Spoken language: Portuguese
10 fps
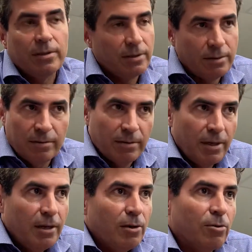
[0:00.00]
Do,
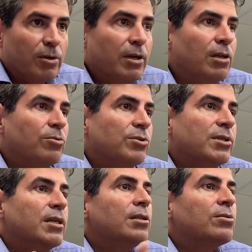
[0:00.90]
Londrina que é um
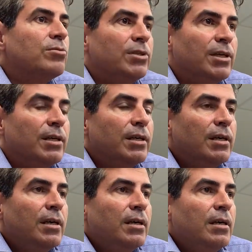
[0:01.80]
centro de,
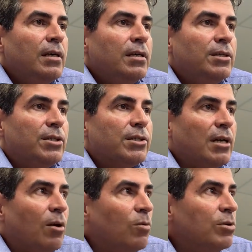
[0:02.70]
de
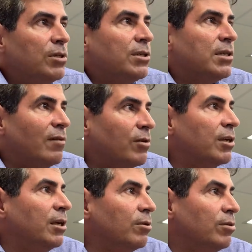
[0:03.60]
saúde, estavam
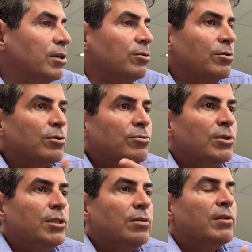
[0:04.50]
aqui reunidos hoje no
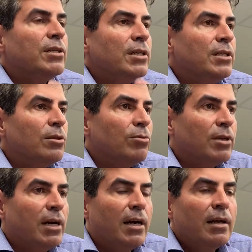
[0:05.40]
sentido da gente
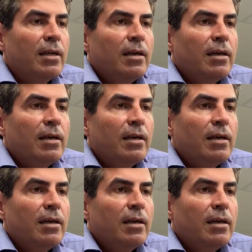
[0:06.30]
adotar